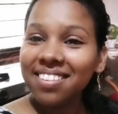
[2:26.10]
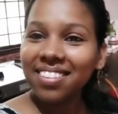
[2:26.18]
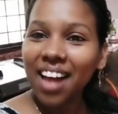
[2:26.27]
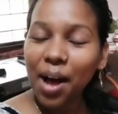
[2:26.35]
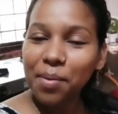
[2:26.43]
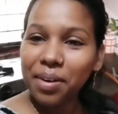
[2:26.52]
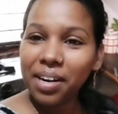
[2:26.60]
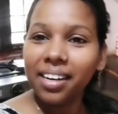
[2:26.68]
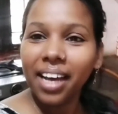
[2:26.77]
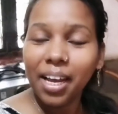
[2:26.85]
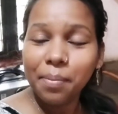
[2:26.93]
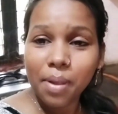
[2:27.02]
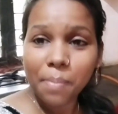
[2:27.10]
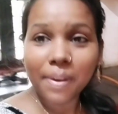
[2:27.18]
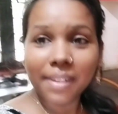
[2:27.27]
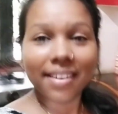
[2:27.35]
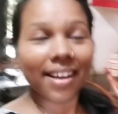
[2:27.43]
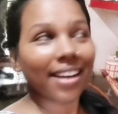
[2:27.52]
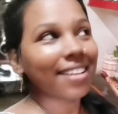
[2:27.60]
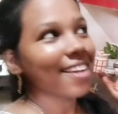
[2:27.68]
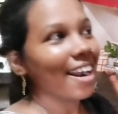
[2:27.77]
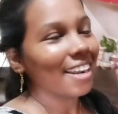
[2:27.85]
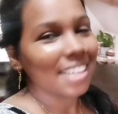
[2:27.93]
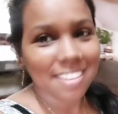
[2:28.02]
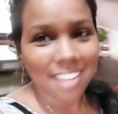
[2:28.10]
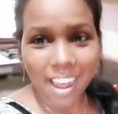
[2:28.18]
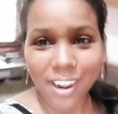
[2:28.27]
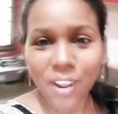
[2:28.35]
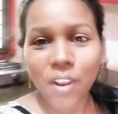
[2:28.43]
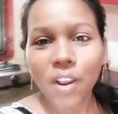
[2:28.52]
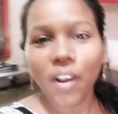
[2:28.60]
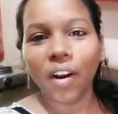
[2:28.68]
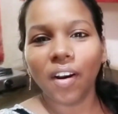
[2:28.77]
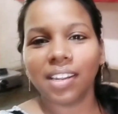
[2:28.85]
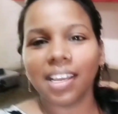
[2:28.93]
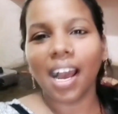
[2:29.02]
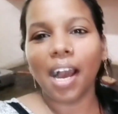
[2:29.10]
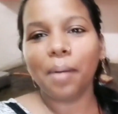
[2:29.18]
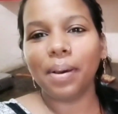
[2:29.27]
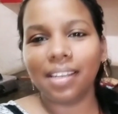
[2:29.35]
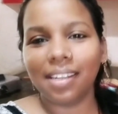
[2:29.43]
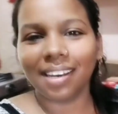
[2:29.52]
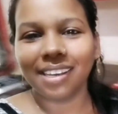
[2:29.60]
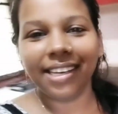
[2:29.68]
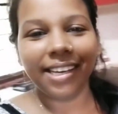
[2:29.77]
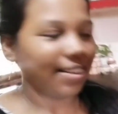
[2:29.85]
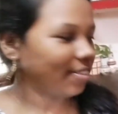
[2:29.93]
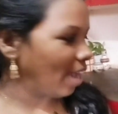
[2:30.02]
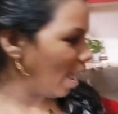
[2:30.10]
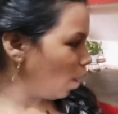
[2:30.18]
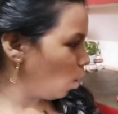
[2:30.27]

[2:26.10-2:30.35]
शाम का टाइम है बज रहे हैं साढ़े चार और यहाँ बनी रखी है चाय